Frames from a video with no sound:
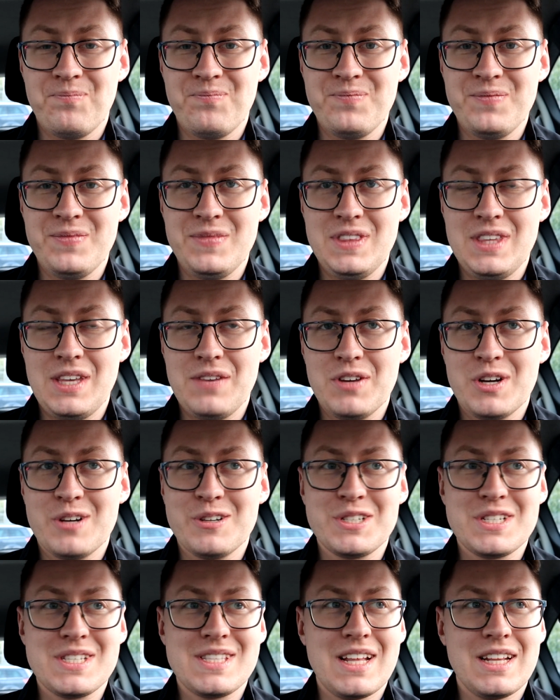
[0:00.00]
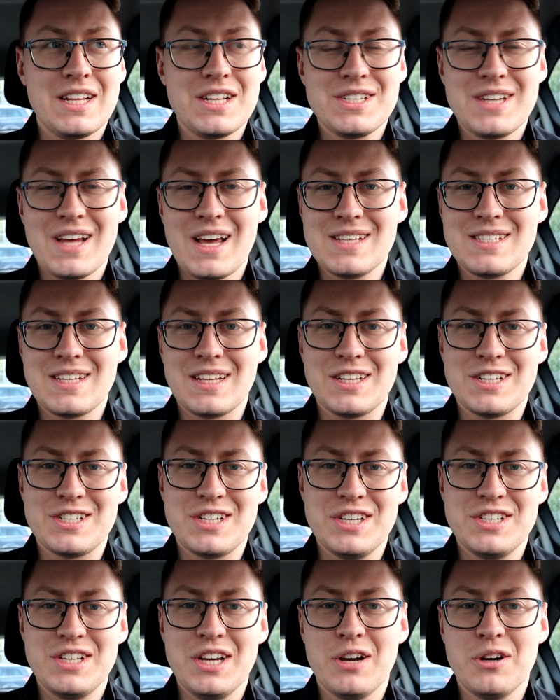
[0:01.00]
niewykorzystana szansa
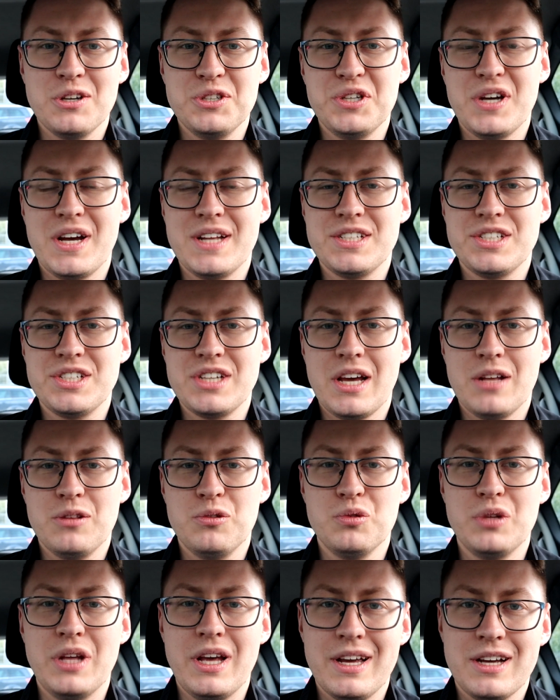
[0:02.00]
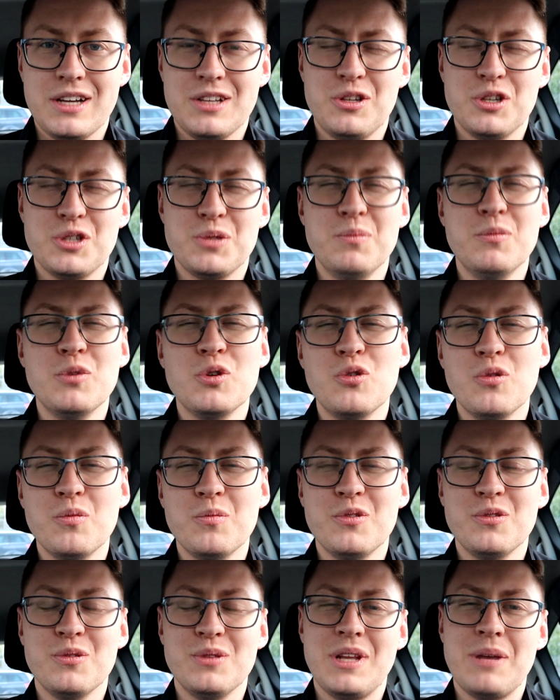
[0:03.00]
też, jeśli chodzi o Andrzeja Dudę. Ktoś mógł
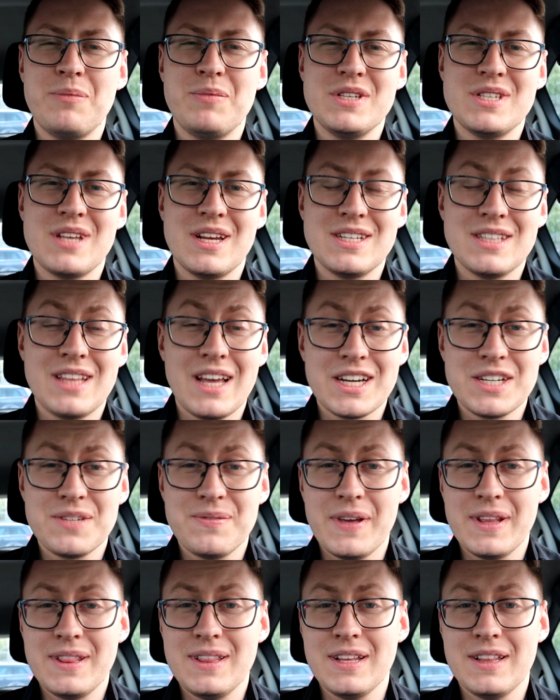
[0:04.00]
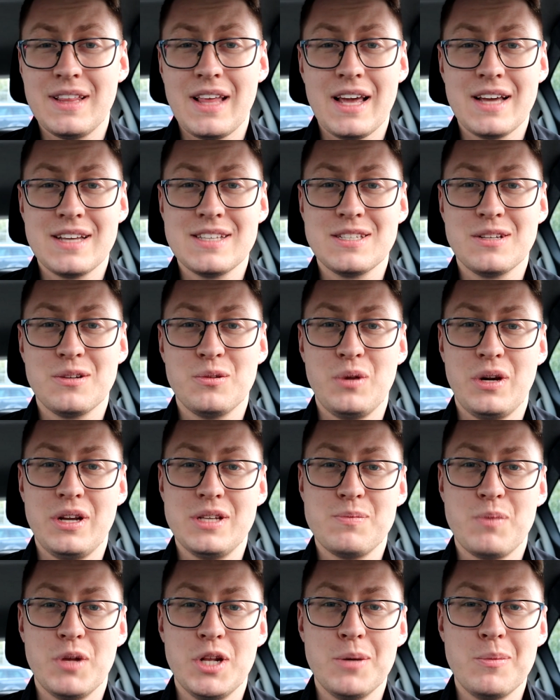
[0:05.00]
mu napisać tak świetny tekst,
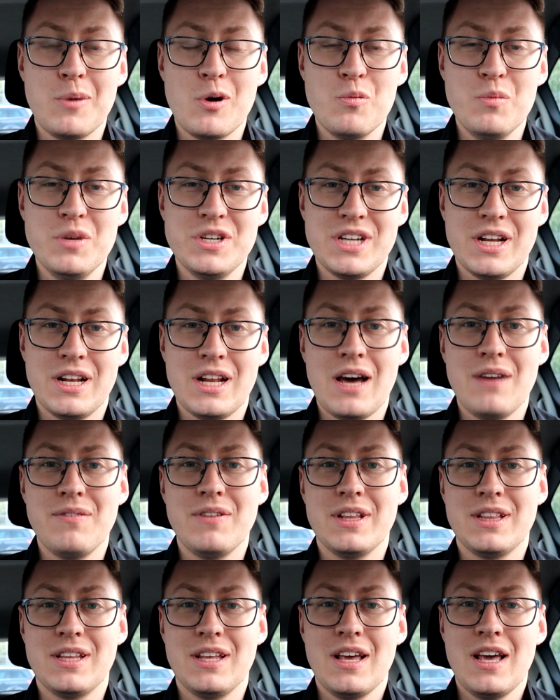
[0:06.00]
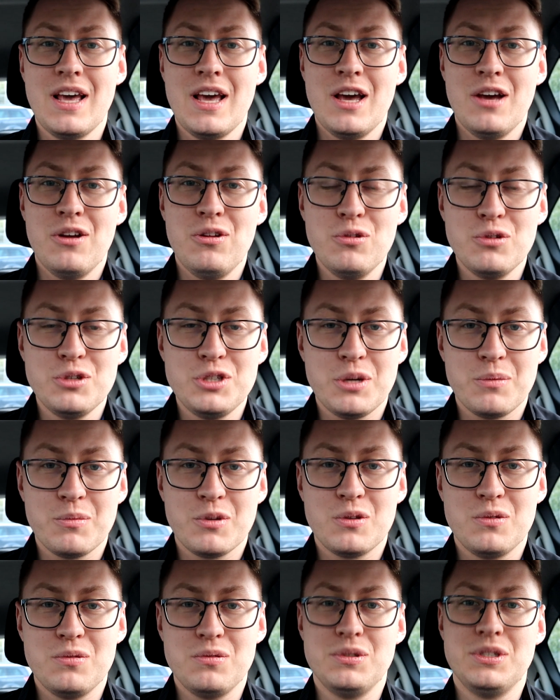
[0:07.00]
który spodobałby się nawet ludziom,
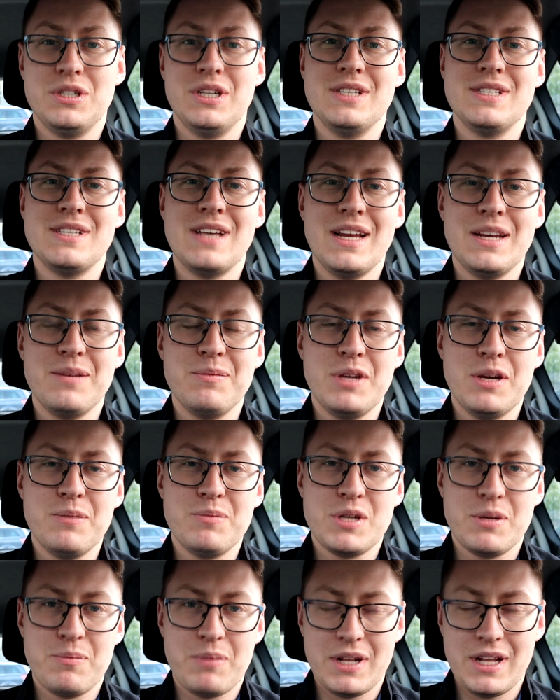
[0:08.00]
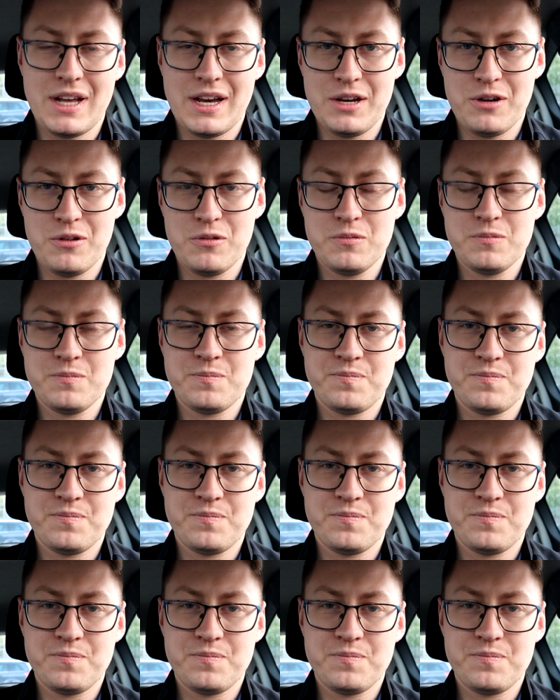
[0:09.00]
którzy za nim nie przepadają.